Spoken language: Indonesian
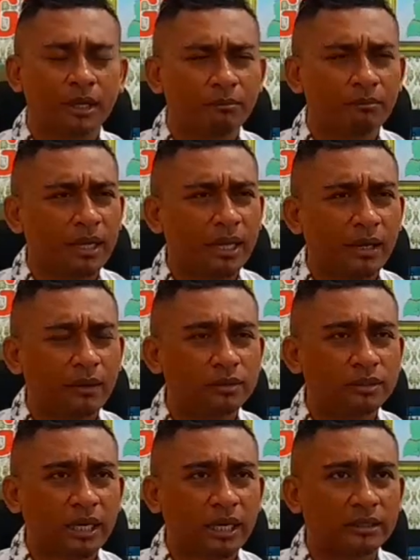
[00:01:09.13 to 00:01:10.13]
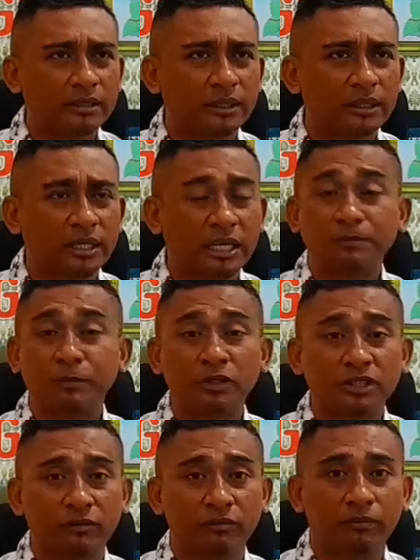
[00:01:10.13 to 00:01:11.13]
Beliau sangat uh,
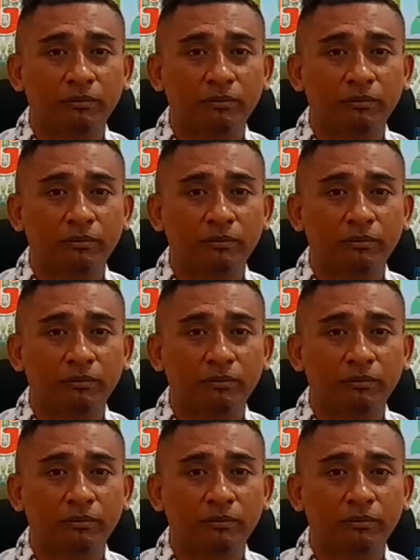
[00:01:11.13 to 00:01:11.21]
responsif,